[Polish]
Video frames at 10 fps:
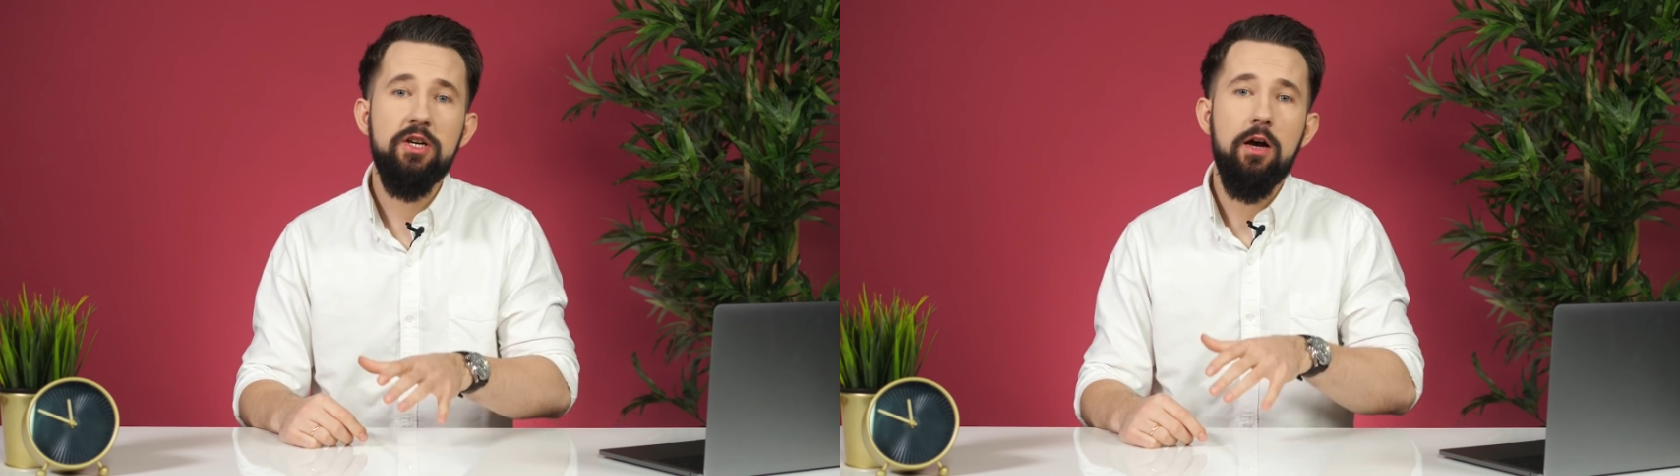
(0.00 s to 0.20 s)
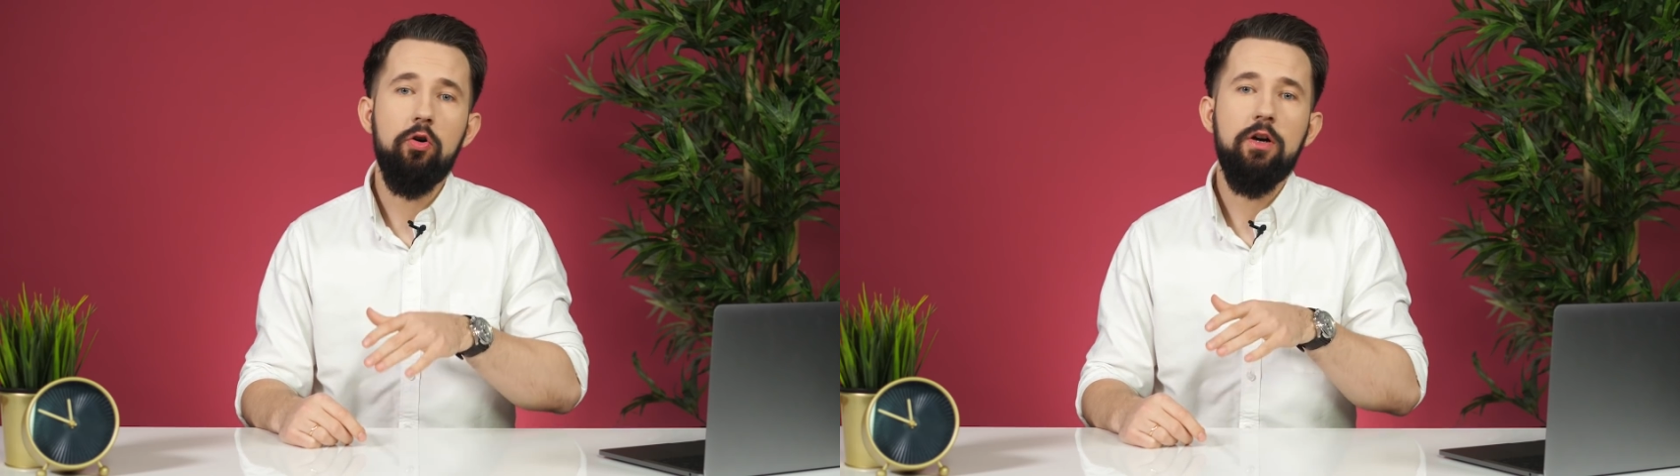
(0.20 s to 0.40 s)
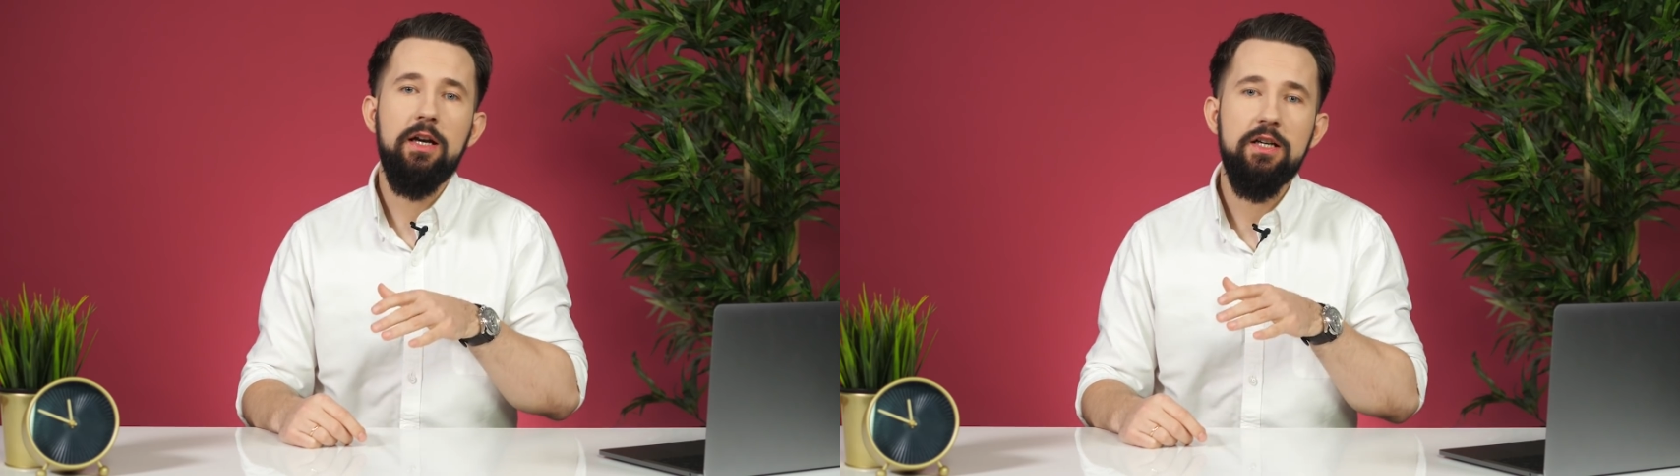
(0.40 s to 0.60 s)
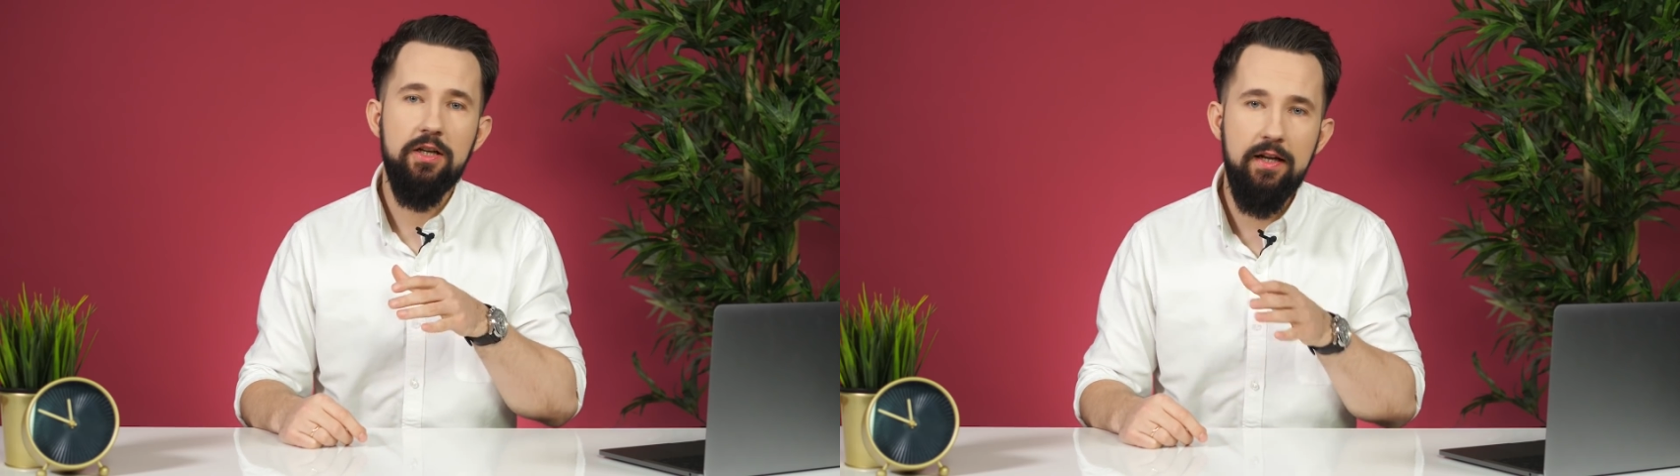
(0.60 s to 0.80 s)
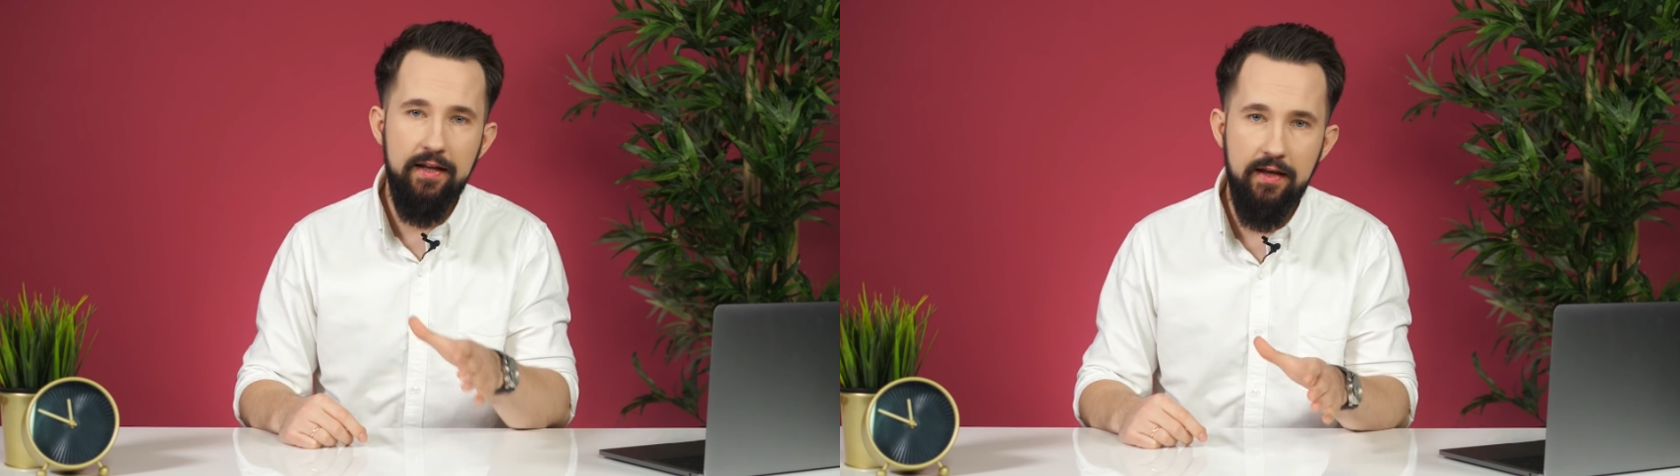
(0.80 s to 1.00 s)
że
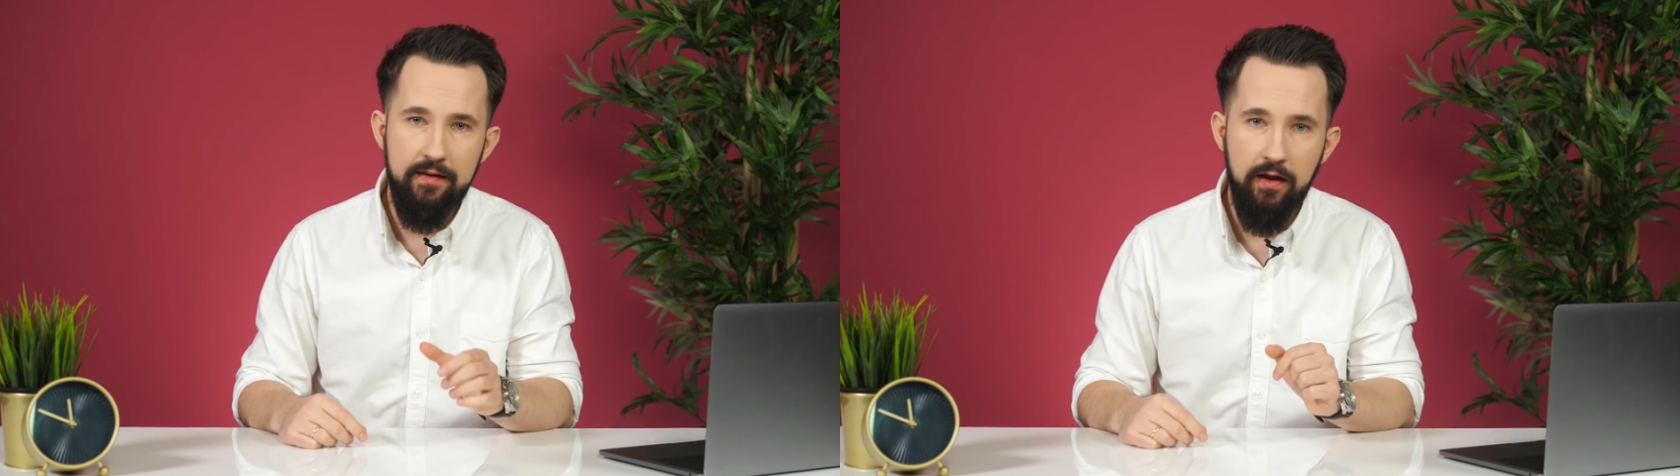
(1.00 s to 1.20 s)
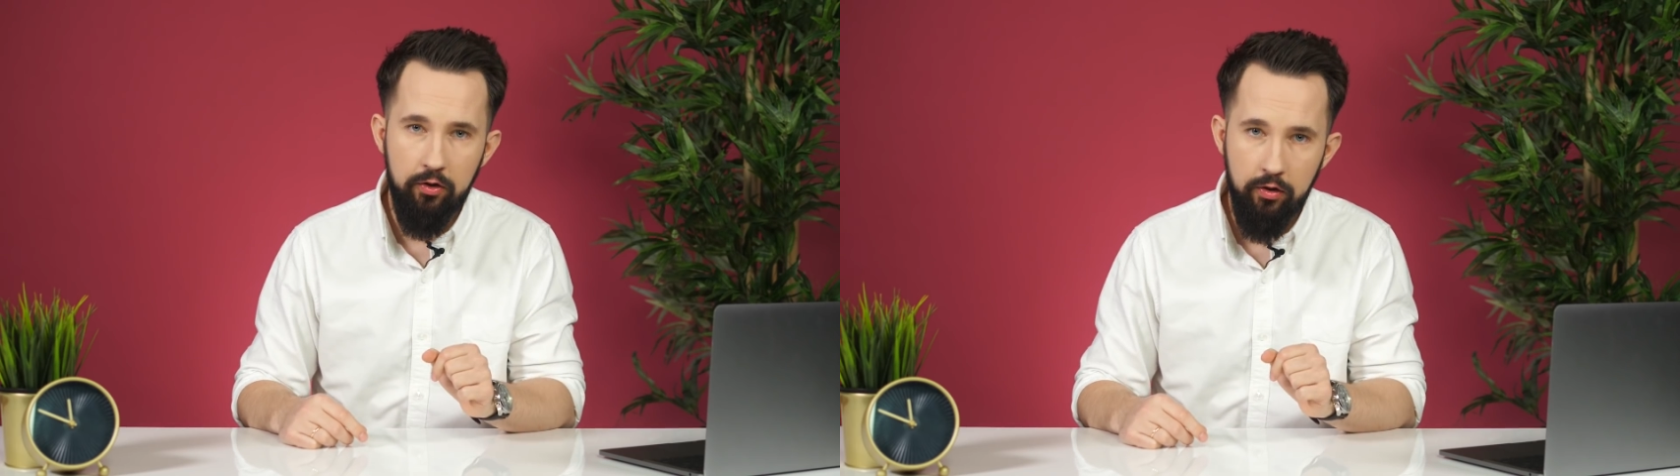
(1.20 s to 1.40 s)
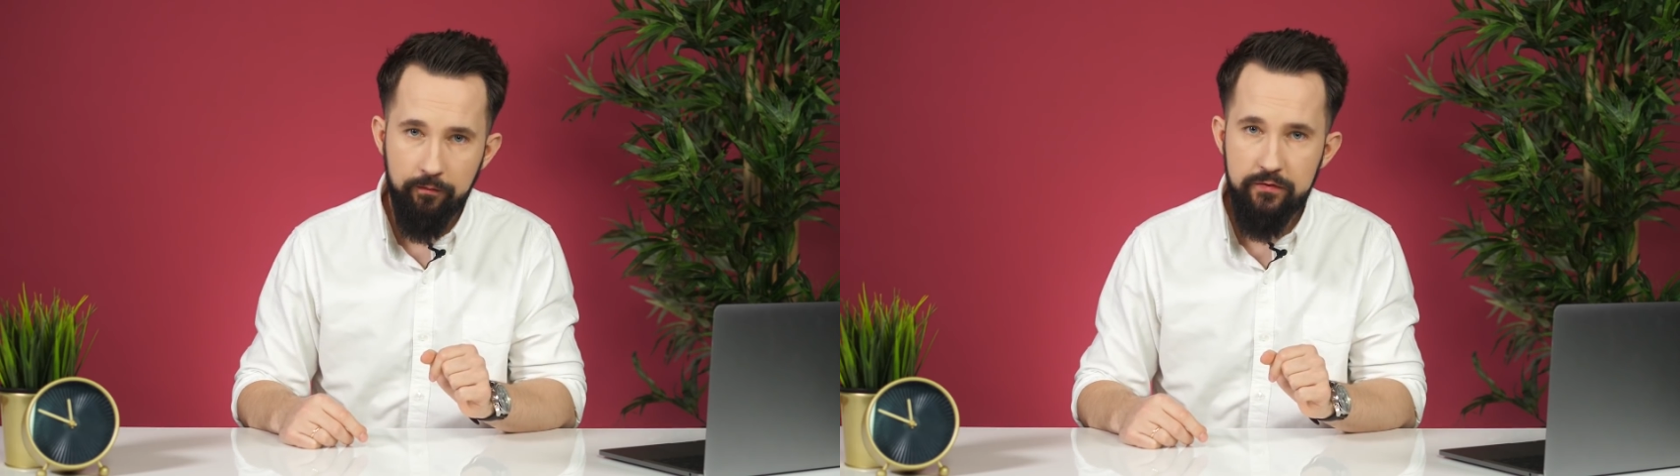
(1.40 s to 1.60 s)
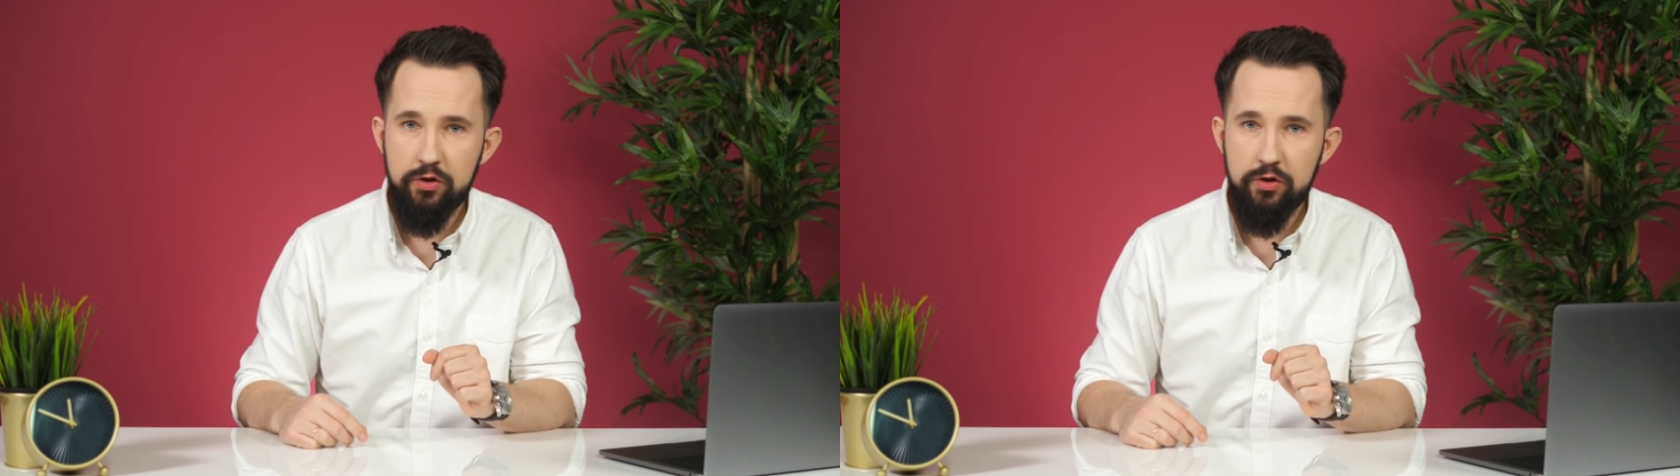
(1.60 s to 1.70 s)
określenie tego,